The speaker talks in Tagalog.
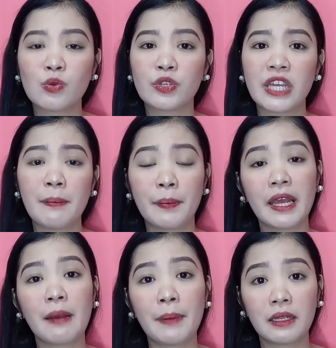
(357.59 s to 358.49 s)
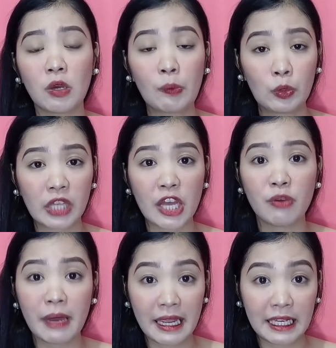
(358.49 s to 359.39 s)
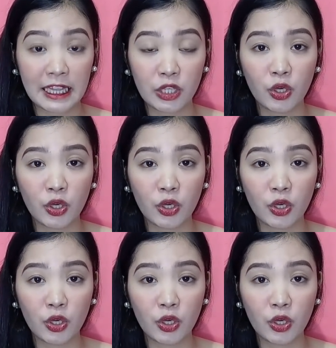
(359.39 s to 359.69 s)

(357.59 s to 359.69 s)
So, syempre, kapag naupo tayo, mainit